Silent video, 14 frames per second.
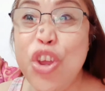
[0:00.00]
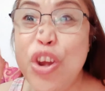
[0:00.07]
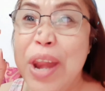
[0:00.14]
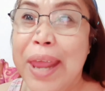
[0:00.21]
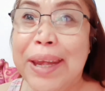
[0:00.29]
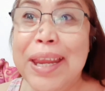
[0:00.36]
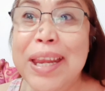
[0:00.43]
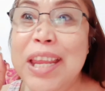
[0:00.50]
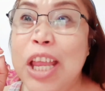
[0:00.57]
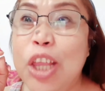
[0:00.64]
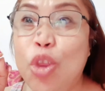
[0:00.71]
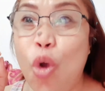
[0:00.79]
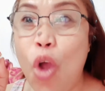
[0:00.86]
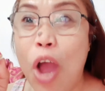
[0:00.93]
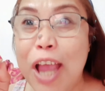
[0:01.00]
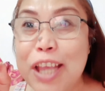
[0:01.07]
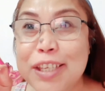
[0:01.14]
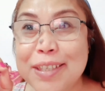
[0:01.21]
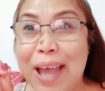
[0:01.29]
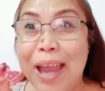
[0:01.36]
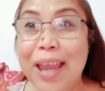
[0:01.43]
nyo na rin ito guys
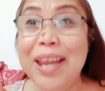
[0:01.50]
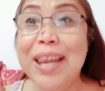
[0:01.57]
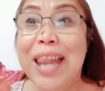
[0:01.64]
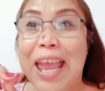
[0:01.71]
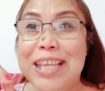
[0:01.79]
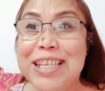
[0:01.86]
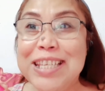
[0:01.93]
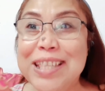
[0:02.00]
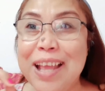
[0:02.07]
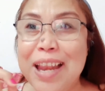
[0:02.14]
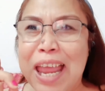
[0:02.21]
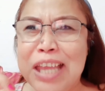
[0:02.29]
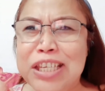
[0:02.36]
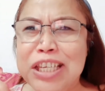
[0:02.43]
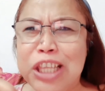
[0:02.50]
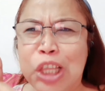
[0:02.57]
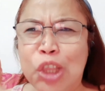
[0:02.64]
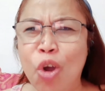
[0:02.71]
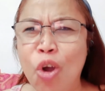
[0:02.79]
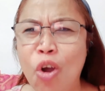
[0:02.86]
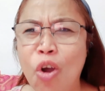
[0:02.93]
dahil legit na legit
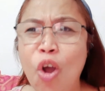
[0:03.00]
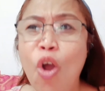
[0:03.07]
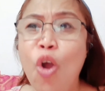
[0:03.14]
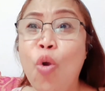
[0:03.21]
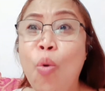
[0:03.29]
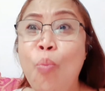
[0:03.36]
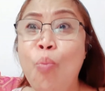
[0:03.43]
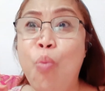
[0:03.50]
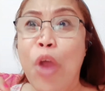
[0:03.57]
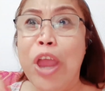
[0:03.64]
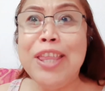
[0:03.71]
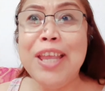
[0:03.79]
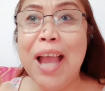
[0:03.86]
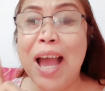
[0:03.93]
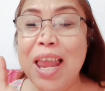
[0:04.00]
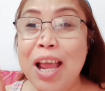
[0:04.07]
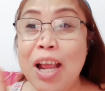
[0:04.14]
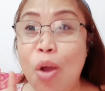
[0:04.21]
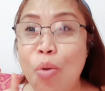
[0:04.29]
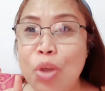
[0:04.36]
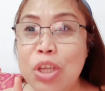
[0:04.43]
ito. Kung pwede nga
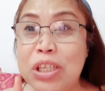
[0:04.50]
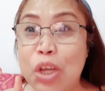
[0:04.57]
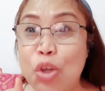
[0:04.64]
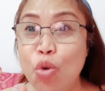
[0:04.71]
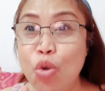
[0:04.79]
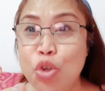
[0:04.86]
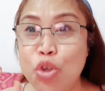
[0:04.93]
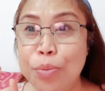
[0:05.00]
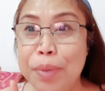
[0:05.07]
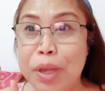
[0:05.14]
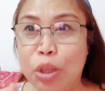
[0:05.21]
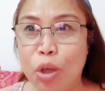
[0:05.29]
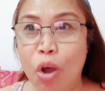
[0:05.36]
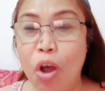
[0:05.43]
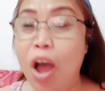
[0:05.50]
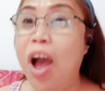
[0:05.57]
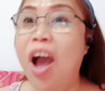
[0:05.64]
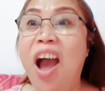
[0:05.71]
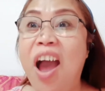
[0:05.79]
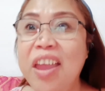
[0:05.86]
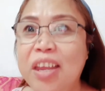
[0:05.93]
lang gawin sa YouTube ito,
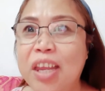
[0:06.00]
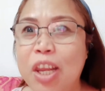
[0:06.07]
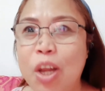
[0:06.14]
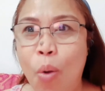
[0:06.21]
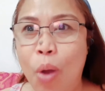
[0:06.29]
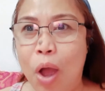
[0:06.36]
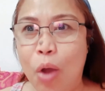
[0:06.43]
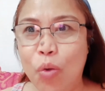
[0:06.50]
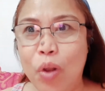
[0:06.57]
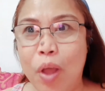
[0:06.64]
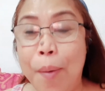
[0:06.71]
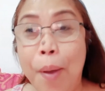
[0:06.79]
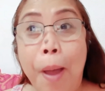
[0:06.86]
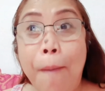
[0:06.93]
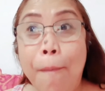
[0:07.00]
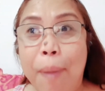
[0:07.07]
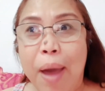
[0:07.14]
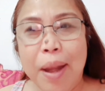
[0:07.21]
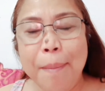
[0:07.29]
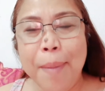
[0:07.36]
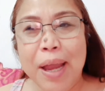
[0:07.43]
ay ginawa ko na
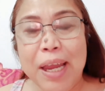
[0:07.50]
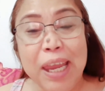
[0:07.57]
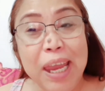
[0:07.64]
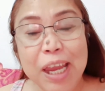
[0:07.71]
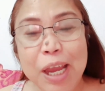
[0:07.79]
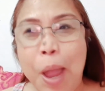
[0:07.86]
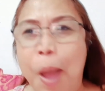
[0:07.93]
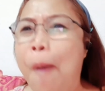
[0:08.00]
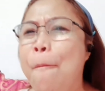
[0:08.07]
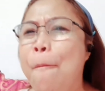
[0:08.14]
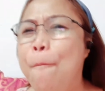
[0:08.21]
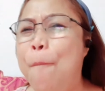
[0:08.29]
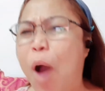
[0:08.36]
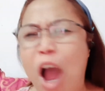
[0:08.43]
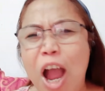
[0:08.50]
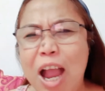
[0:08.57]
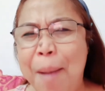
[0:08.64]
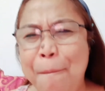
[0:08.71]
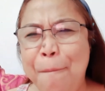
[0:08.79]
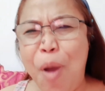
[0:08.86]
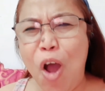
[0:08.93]
para maging
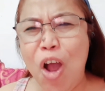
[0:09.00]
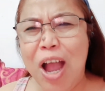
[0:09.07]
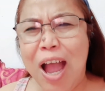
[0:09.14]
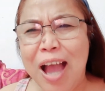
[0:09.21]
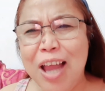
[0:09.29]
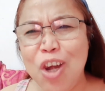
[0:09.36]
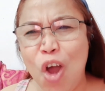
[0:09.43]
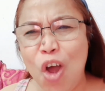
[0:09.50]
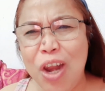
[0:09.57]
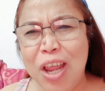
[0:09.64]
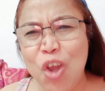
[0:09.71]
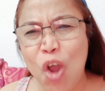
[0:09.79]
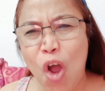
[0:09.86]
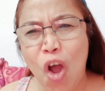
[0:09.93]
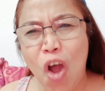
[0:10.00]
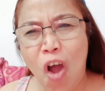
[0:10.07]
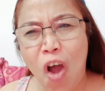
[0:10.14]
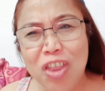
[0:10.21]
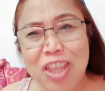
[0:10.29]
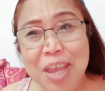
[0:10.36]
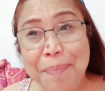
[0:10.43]
bonggang-bongga ang lola nyo.
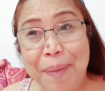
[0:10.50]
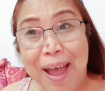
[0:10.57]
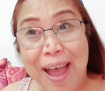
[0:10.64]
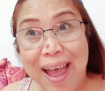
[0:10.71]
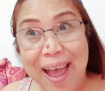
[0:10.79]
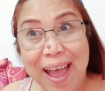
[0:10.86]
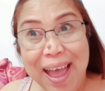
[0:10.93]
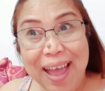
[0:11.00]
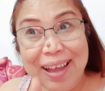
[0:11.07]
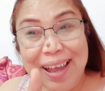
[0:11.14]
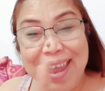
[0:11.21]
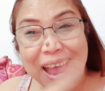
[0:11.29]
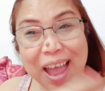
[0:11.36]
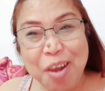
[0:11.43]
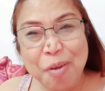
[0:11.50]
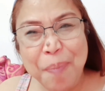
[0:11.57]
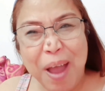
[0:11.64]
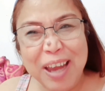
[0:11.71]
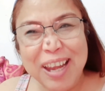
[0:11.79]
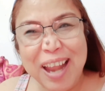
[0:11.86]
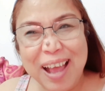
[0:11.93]
O, ba? Diba? Kaya ano
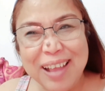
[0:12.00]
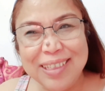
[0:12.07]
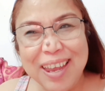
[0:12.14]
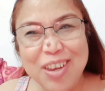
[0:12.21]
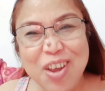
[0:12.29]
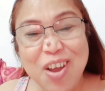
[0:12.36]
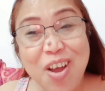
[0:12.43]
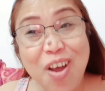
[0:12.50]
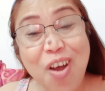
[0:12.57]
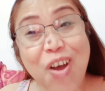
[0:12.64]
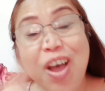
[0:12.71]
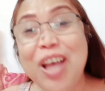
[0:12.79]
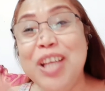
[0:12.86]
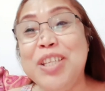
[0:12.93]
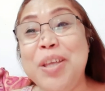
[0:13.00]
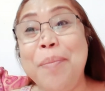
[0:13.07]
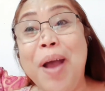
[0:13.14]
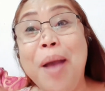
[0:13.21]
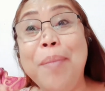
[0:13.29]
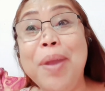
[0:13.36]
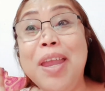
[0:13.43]
pang inaantay nyo? Sa
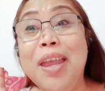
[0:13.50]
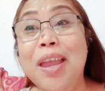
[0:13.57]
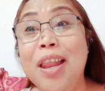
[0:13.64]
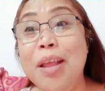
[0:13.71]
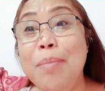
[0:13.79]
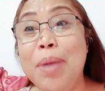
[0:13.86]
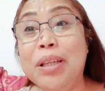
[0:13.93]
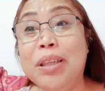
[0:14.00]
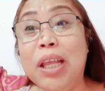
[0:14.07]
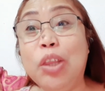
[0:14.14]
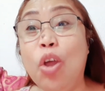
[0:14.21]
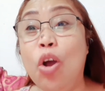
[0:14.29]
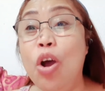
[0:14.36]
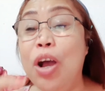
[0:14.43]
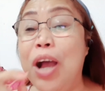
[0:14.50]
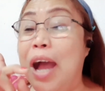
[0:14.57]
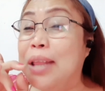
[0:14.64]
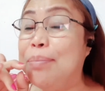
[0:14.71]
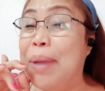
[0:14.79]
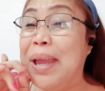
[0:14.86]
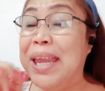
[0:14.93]
mga mahihilig mag-tiktok
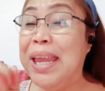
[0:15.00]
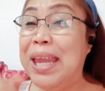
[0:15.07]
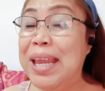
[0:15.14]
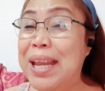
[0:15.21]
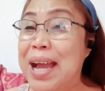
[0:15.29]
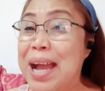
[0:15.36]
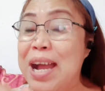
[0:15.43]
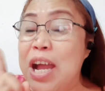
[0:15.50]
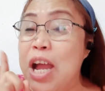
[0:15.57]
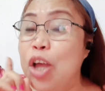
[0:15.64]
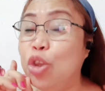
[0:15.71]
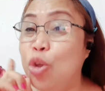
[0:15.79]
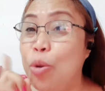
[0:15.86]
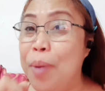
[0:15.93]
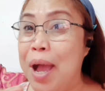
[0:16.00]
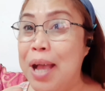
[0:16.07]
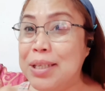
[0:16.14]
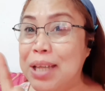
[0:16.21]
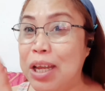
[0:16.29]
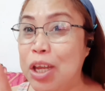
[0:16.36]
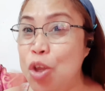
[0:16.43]
at may hinang,
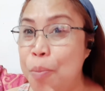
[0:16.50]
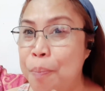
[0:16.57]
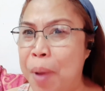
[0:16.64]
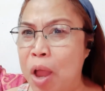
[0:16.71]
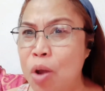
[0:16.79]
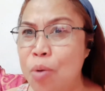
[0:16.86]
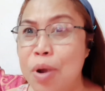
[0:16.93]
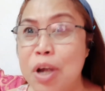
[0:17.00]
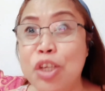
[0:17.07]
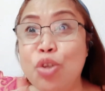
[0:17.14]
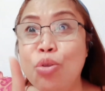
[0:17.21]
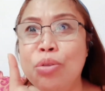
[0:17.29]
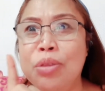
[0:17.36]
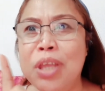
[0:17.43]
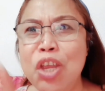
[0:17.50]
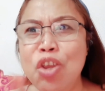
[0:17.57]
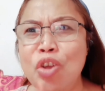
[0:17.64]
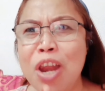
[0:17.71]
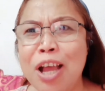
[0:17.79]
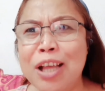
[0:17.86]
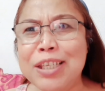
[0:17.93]
tumaas ang inyong followers, sundin
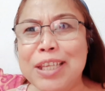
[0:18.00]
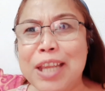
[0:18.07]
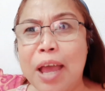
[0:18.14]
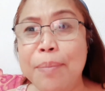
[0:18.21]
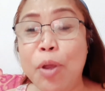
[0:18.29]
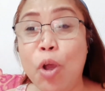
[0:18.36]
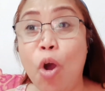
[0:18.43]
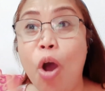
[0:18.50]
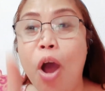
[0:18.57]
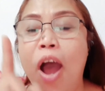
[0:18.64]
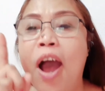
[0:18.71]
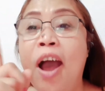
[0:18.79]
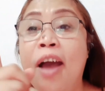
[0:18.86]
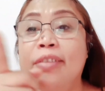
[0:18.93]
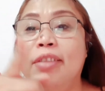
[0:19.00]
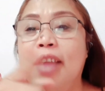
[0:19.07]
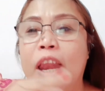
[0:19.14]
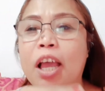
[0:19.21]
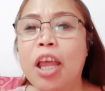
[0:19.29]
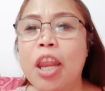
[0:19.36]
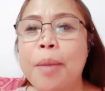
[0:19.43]
nyo lang ang sinabi ko at
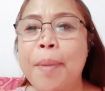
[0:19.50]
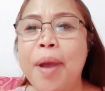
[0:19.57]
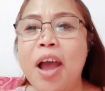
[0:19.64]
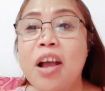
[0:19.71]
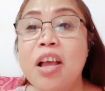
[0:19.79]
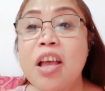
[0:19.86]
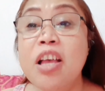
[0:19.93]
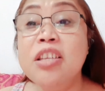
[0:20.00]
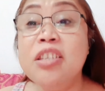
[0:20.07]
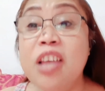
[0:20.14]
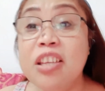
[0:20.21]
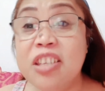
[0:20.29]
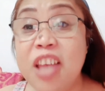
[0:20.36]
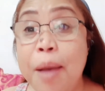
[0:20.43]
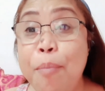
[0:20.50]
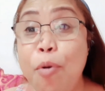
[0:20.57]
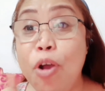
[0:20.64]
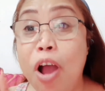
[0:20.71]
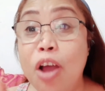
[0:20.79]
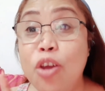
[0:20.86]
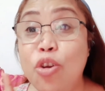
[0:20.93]
talaga namang sasabog ang